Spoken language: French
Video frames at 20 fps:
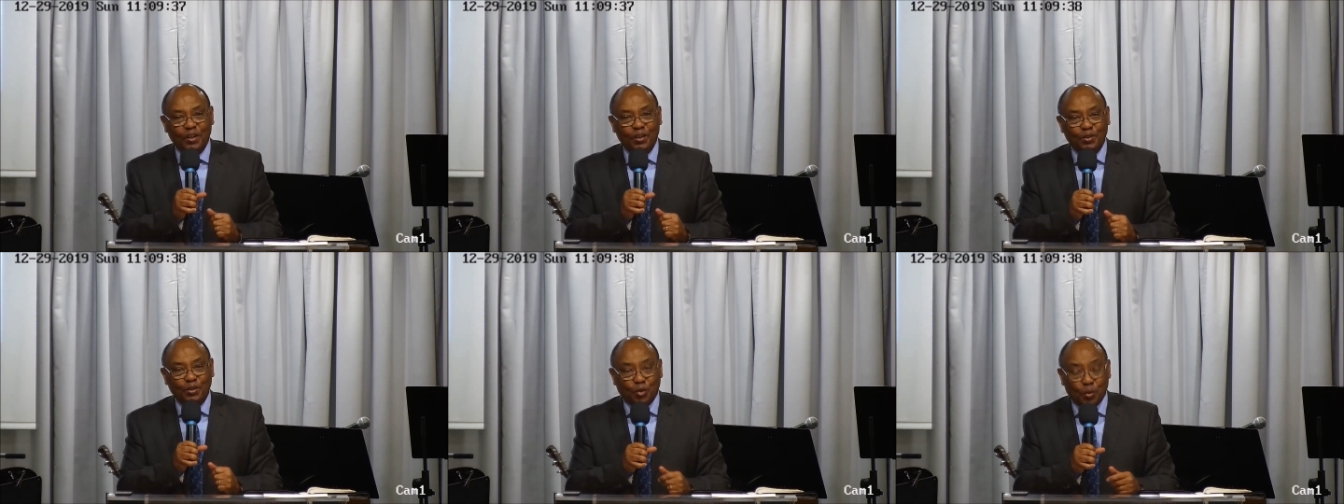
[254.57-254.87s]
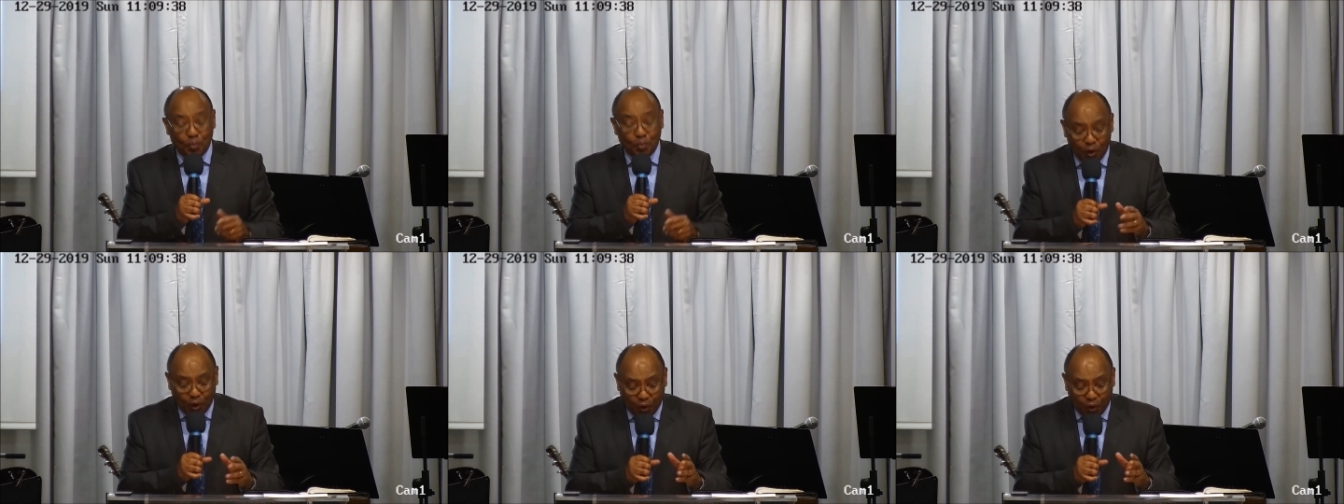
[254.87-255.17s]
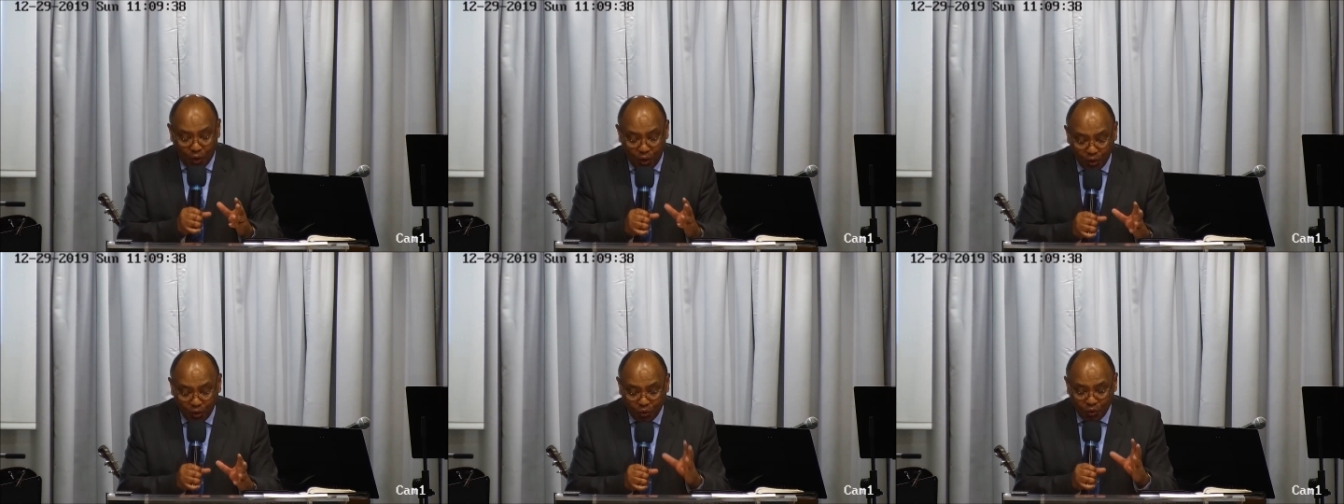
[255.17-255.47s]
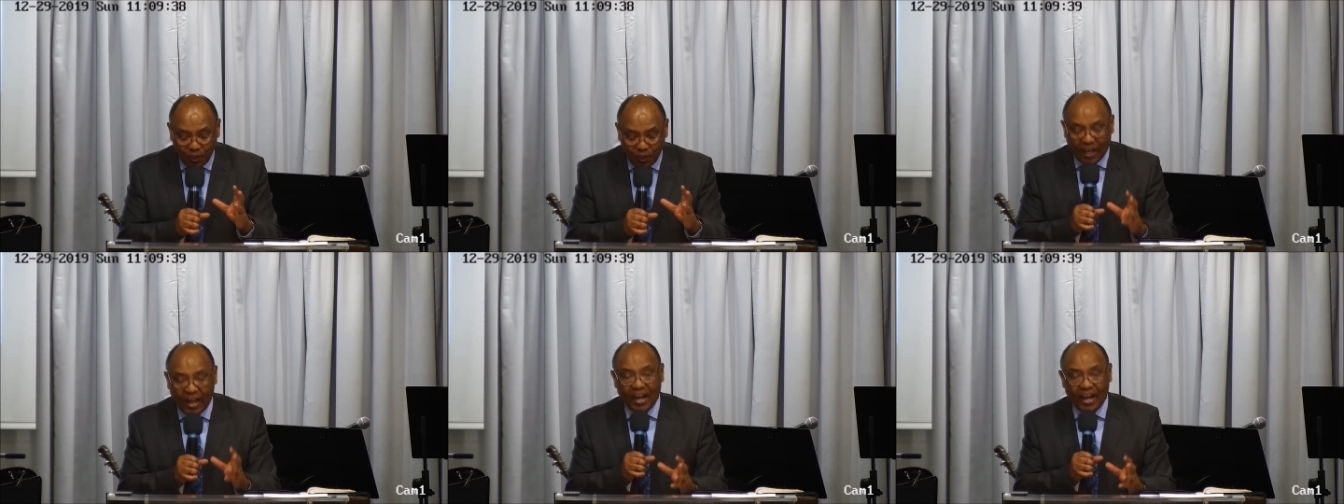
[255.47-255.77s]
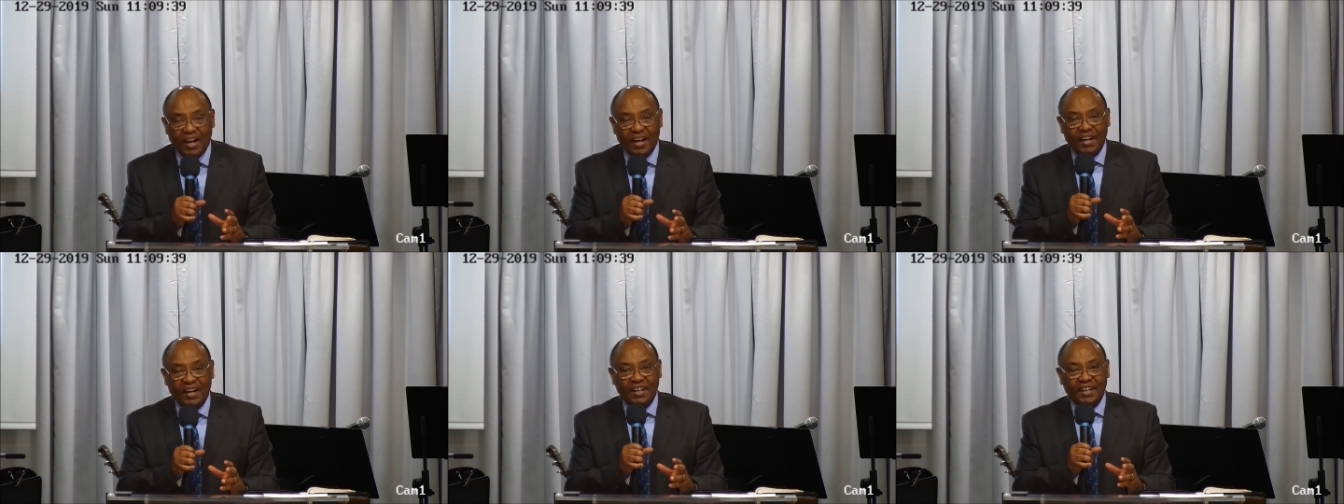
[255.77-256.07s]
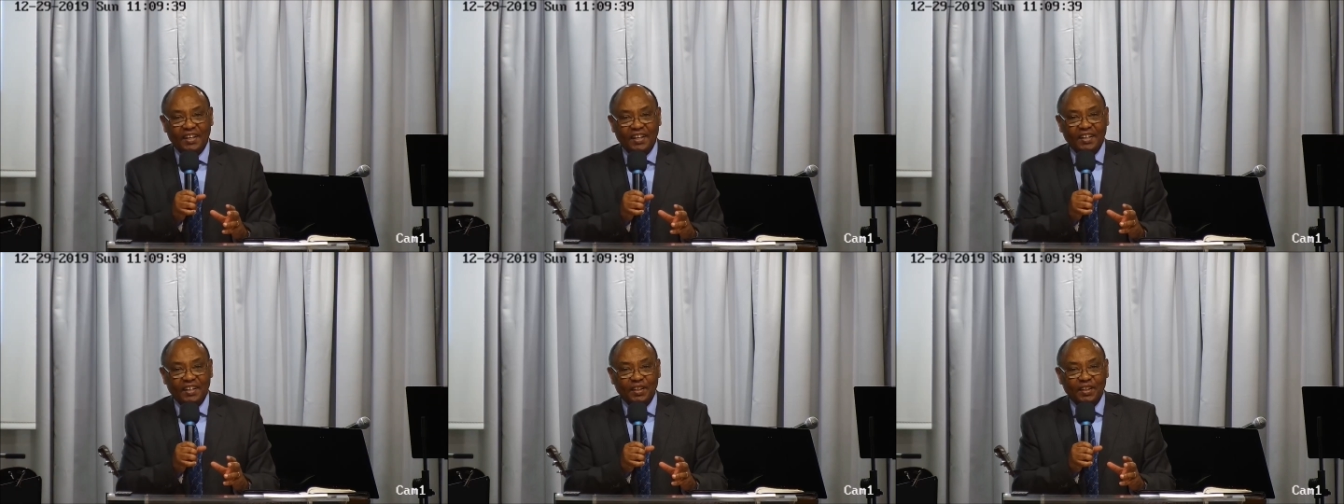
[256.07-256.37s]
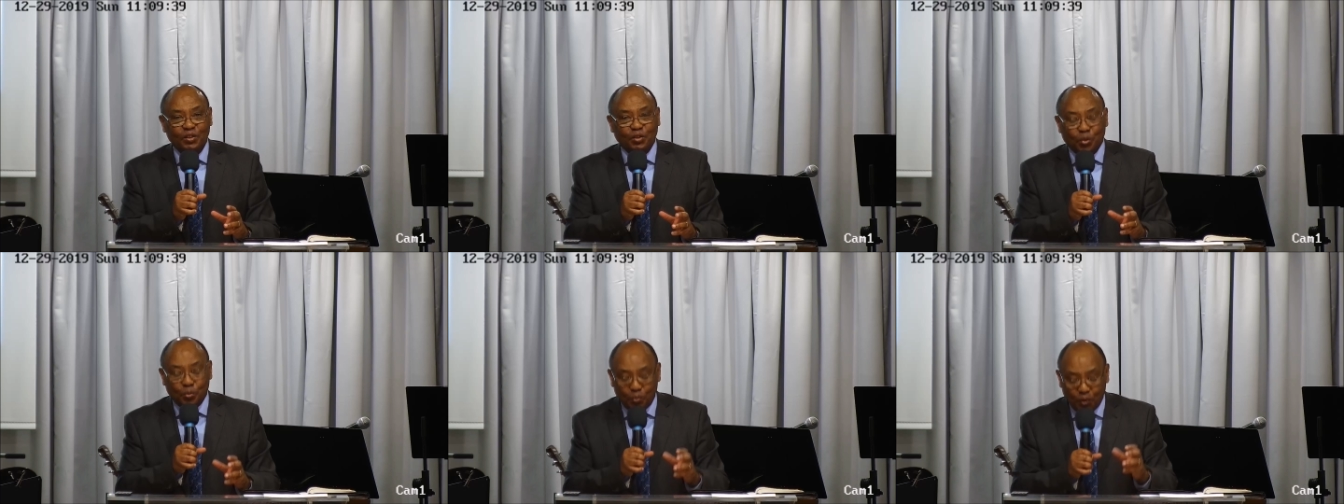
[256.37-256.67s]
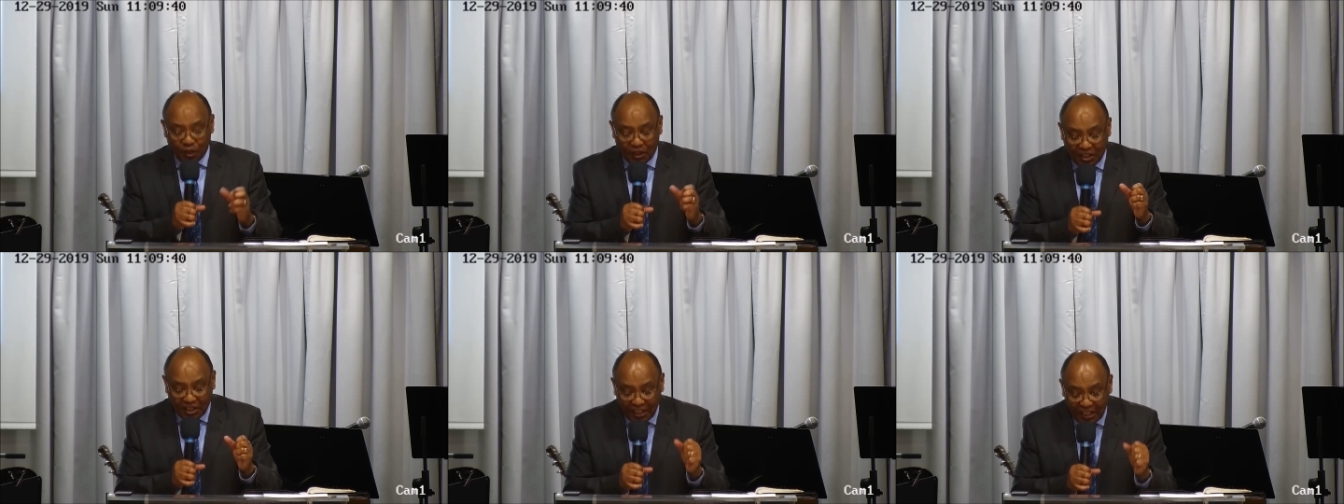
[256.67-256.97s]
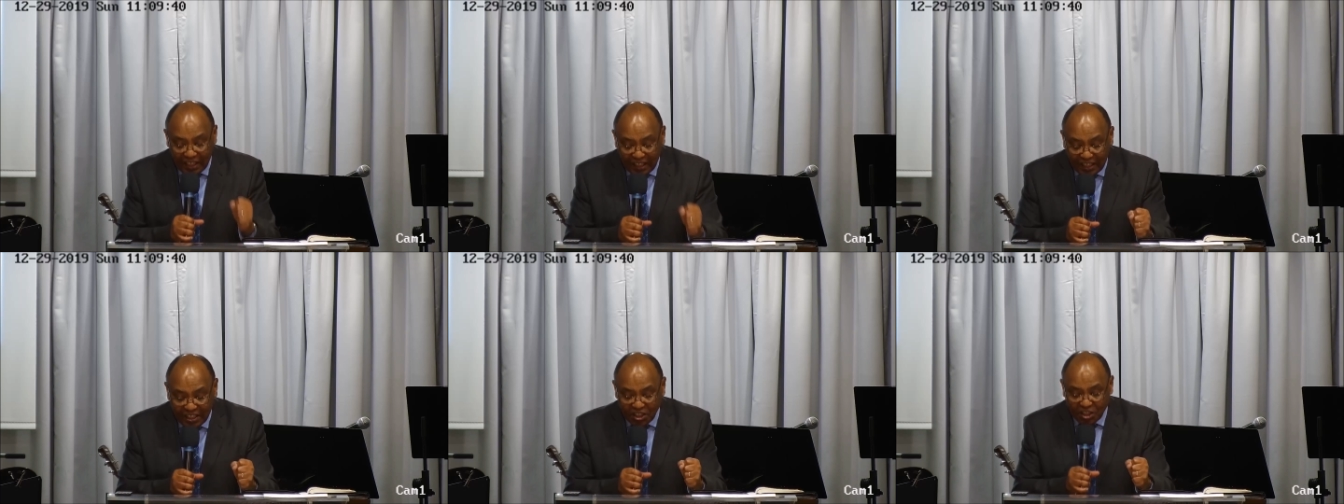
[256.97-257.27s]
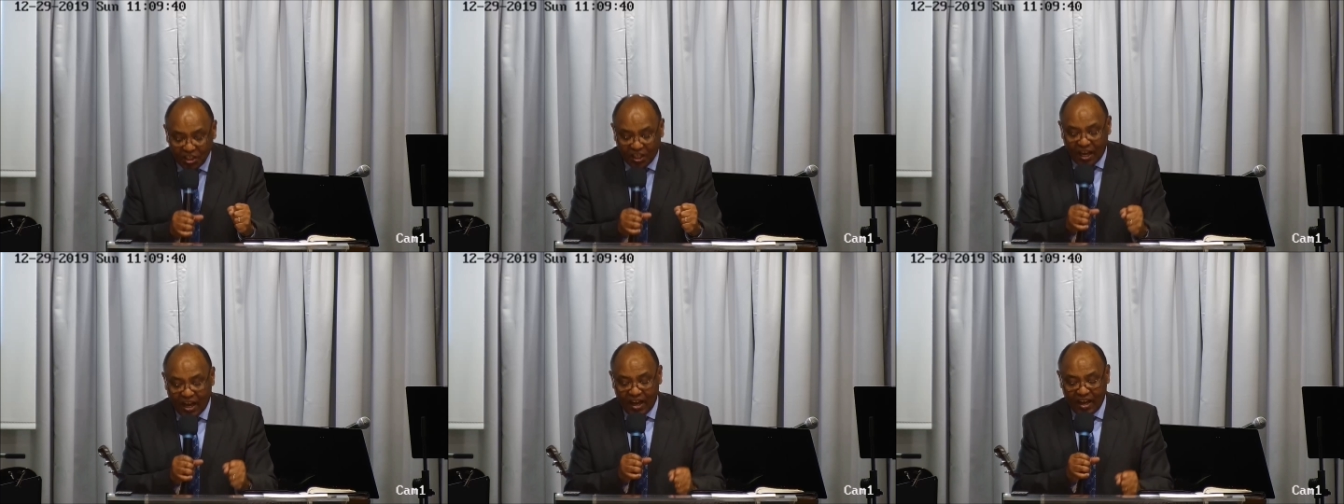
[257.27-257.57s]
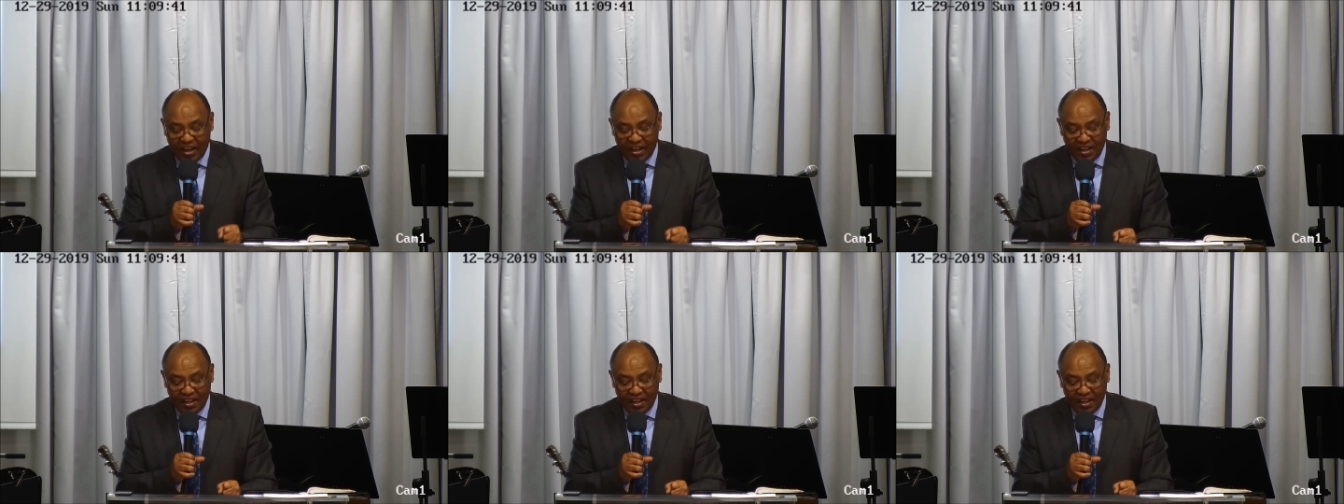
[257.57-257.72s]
tu me conduiras, tu me dirigeras,